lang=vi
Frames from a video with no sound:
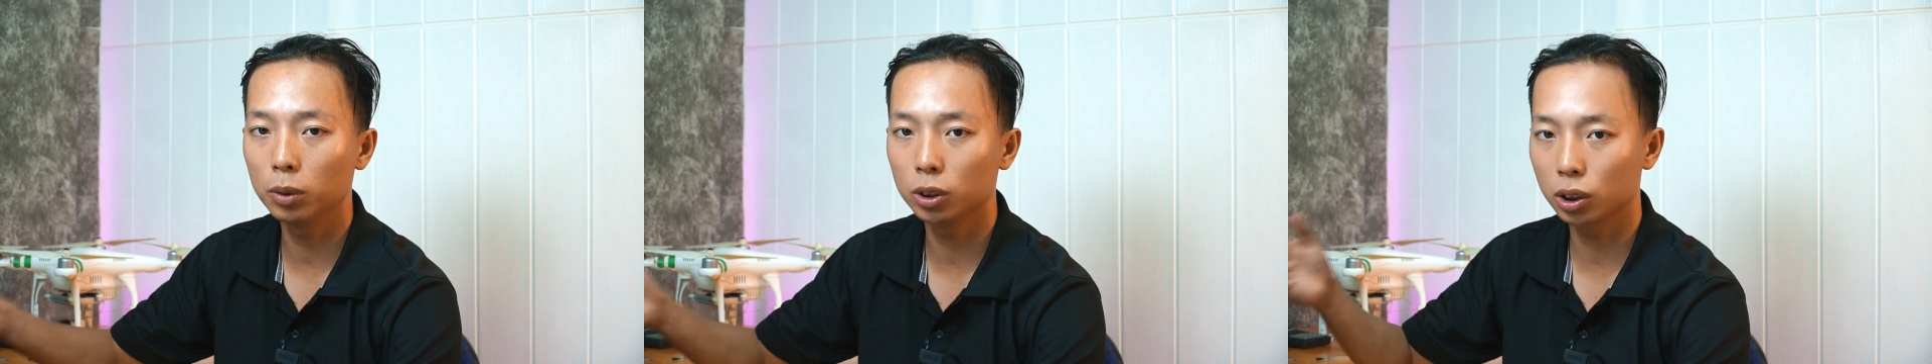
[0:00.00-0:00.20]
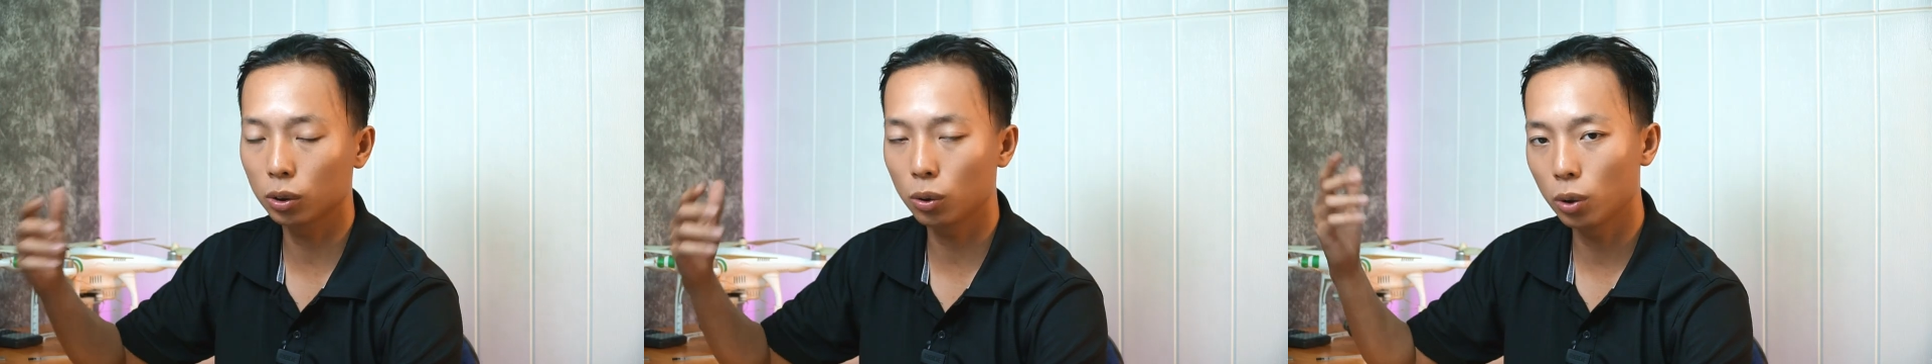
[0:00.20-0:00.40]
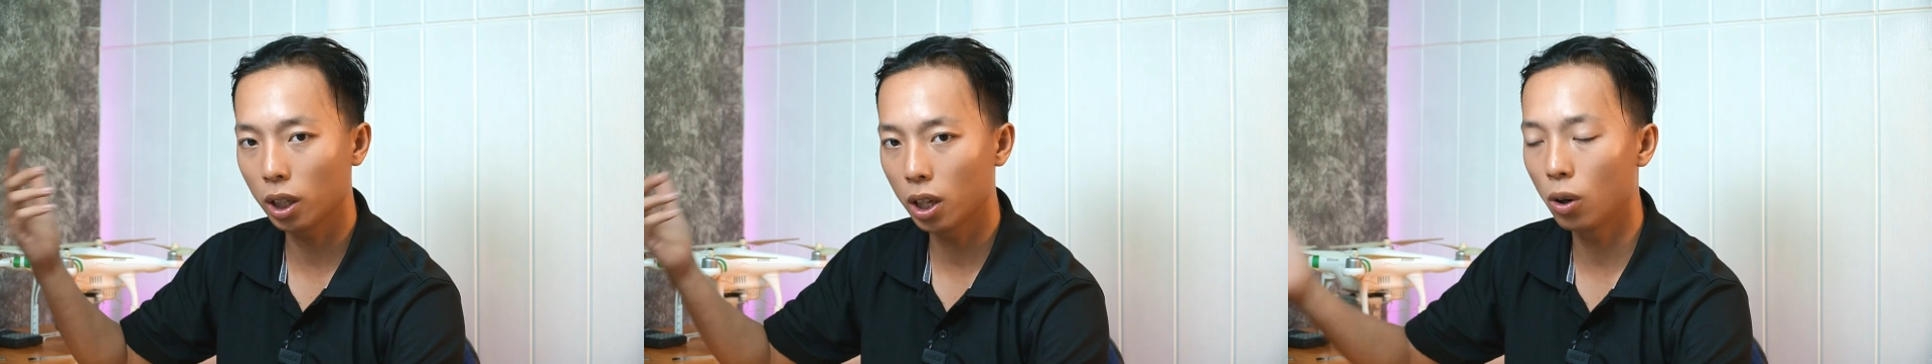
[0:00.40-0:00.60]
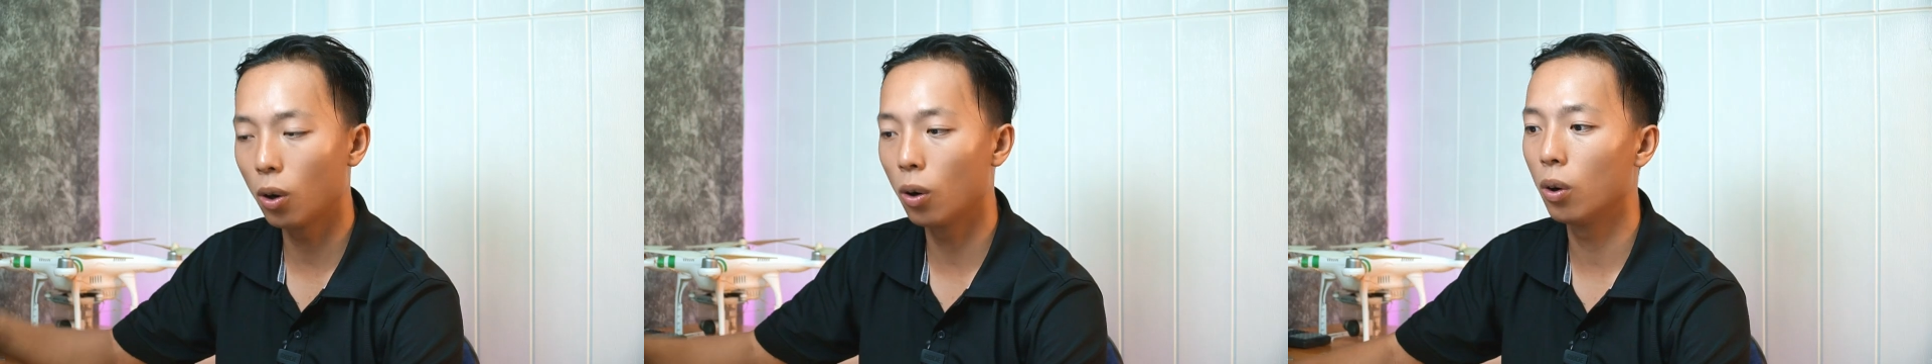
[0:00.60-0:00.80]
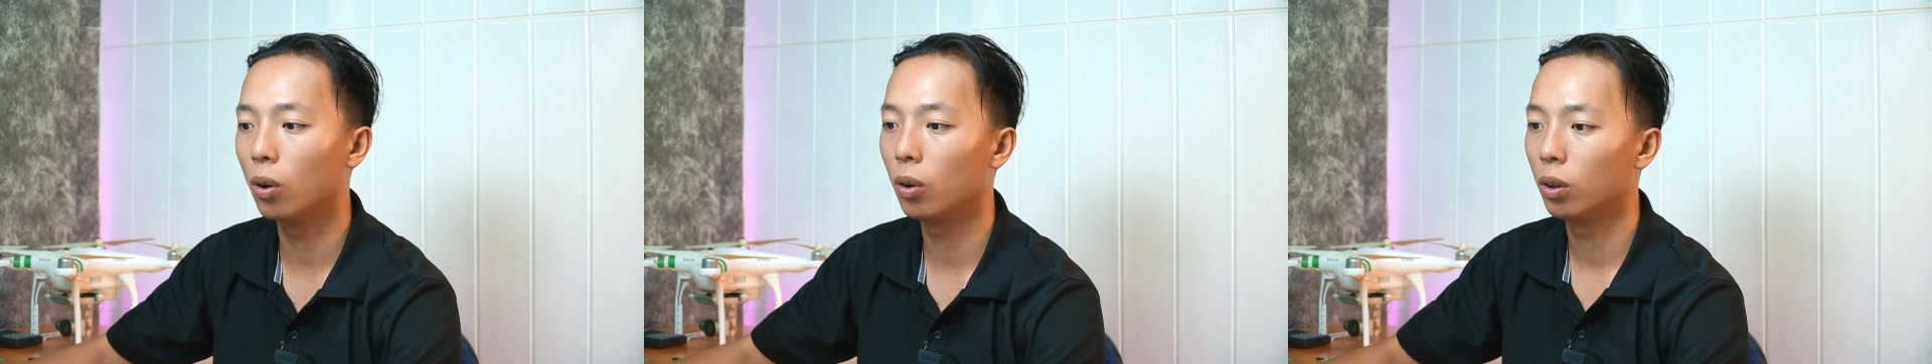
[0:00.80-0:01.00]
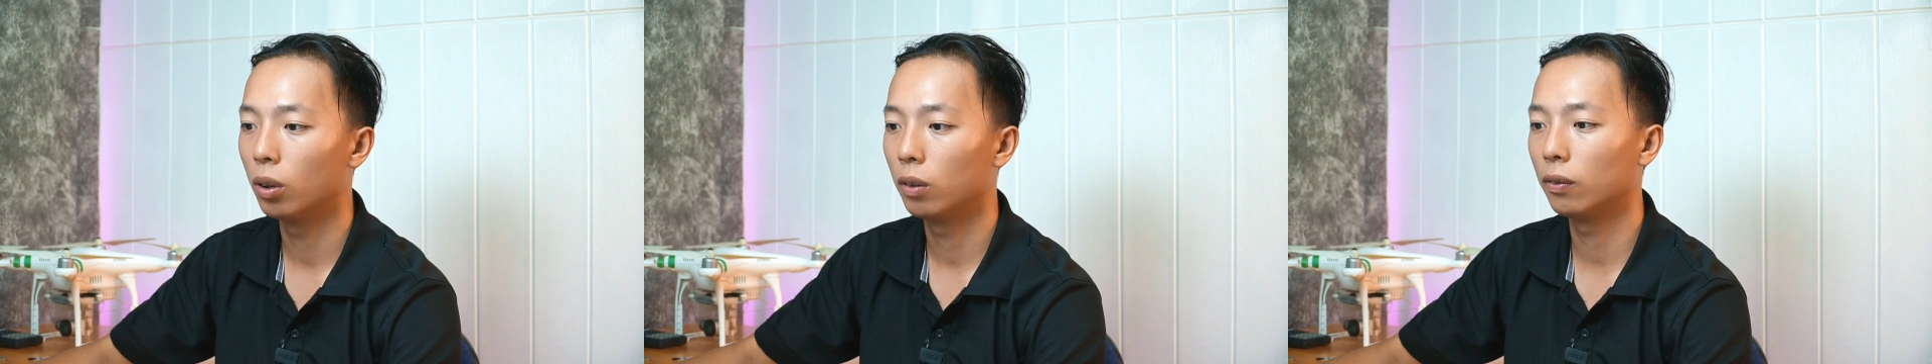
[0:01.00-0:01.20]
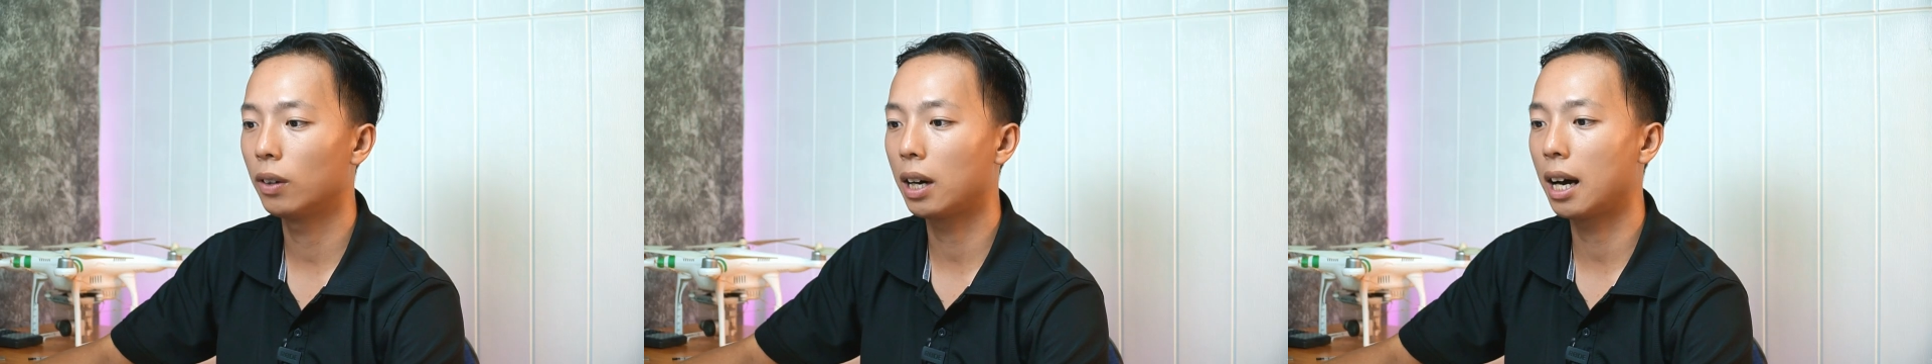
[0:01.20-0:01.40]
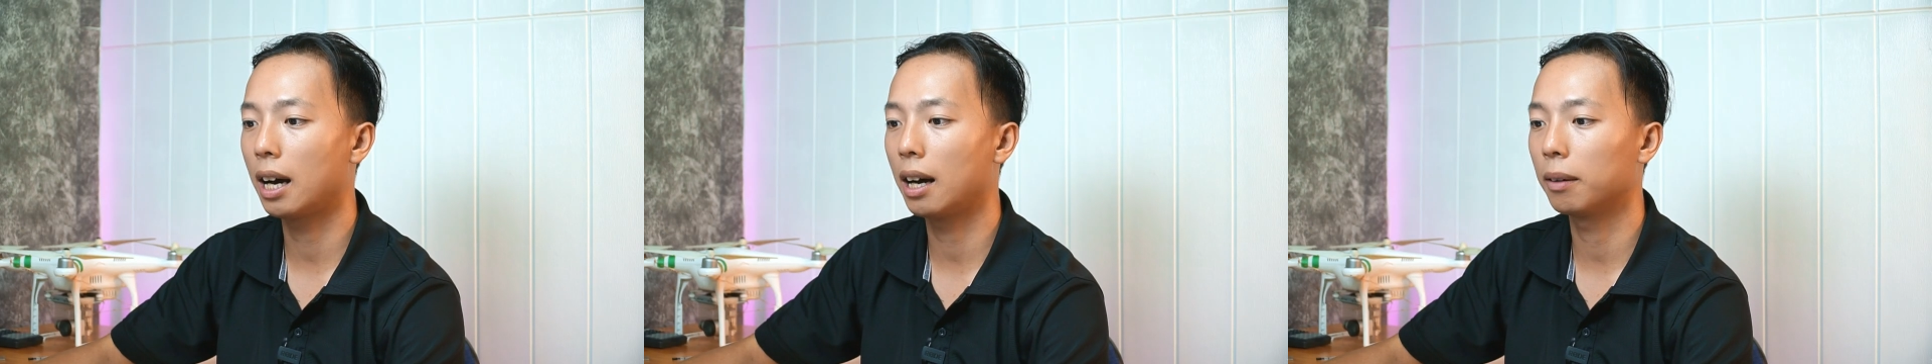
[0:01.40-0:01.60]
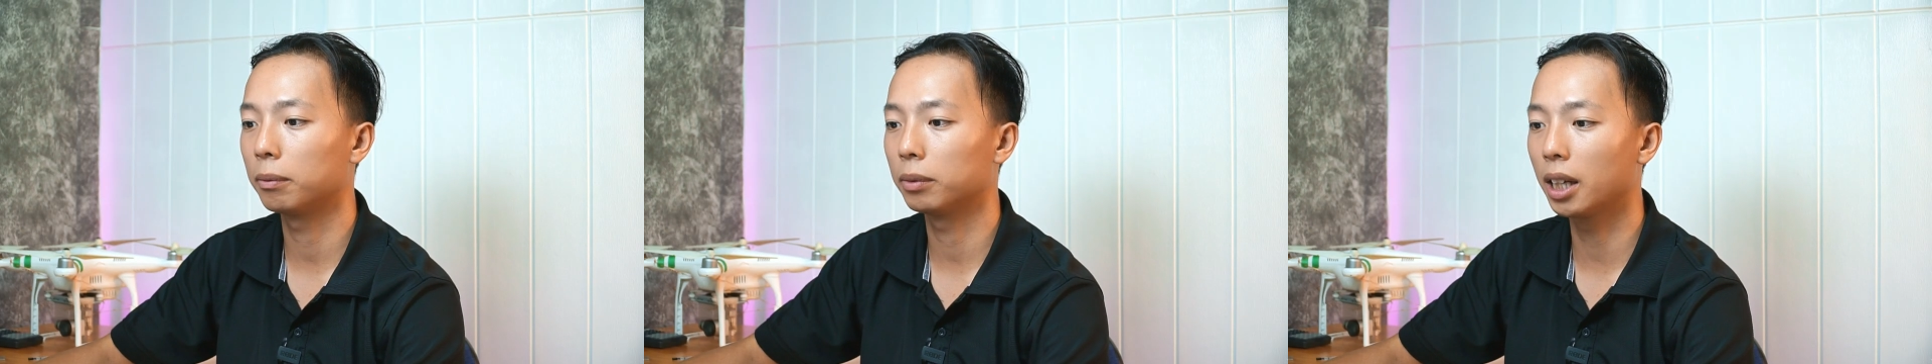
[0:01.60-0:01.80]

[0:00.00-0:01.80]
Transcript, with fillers: một studio và